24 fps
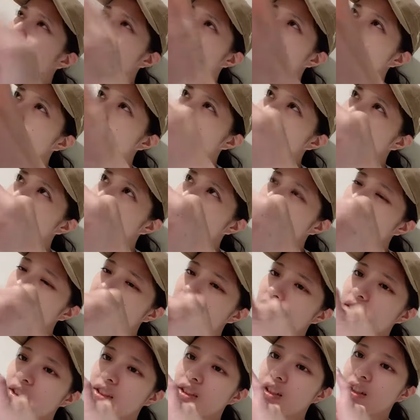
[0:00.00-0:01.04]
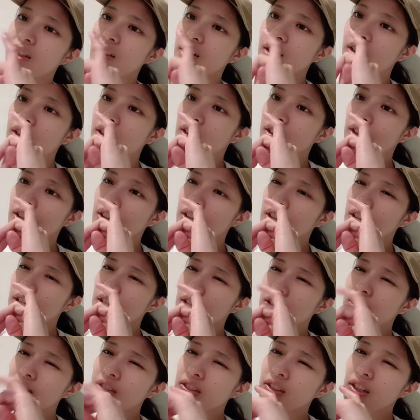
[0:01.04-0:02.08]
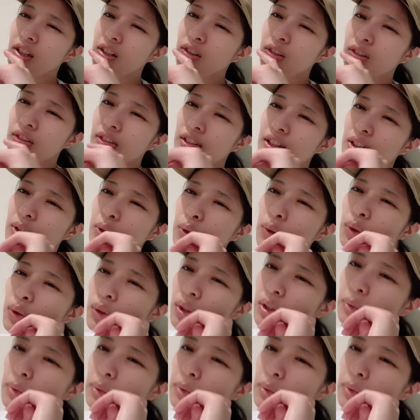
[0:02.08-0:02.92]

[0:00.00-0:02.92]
?234 かうわほんで遠